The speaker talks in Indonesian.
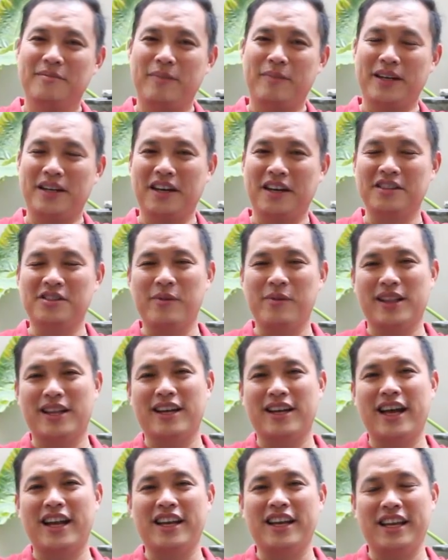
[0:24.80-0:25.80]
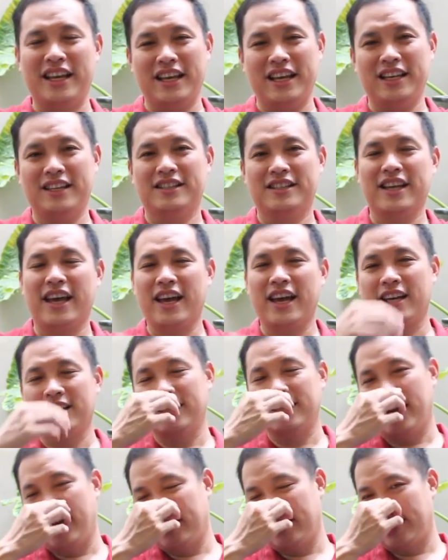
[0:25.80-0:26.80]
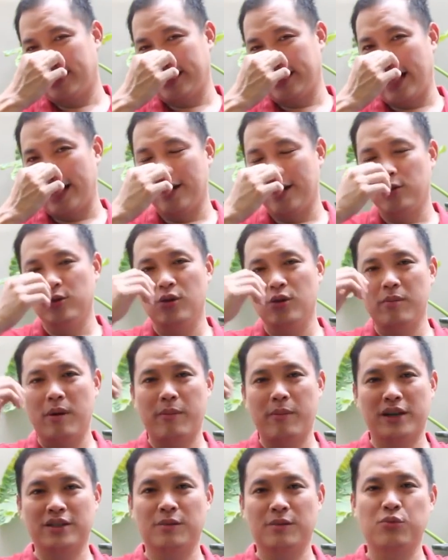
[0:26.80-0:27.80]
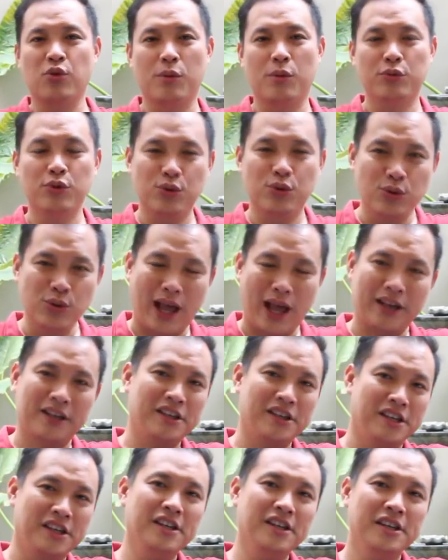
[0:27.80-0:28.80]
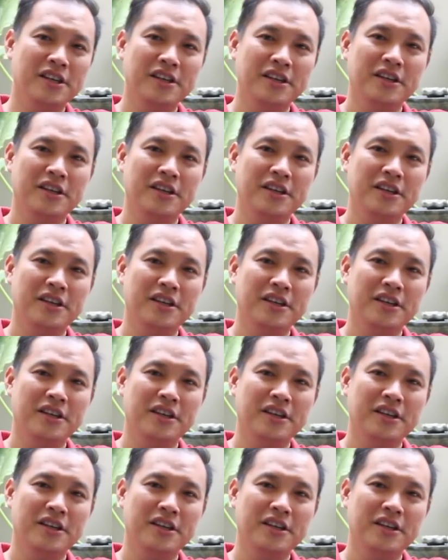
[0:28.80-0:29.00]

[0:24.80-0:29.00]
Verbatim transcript: pada kesempatan kali ini, saya sangat tertarik untuk membahas sebuah buku lagi